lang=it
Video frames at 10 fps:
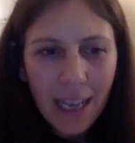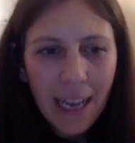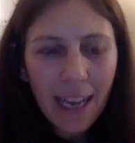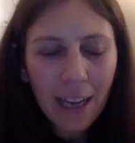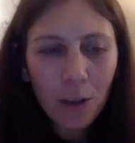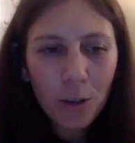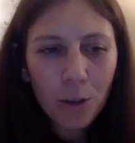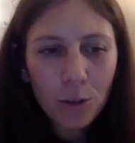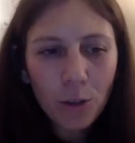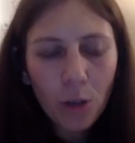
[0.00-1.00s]
Ecco,
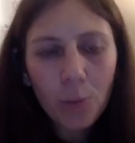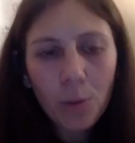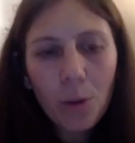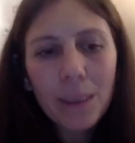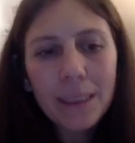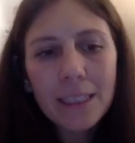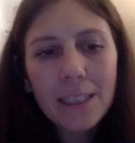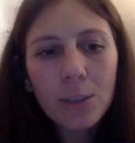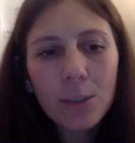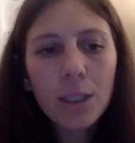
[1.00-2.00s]
sono probabilmente
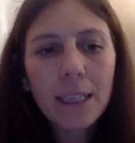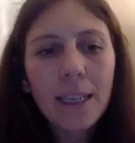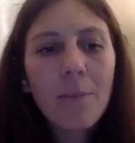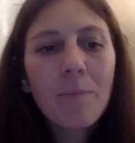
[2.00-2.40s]
genitori che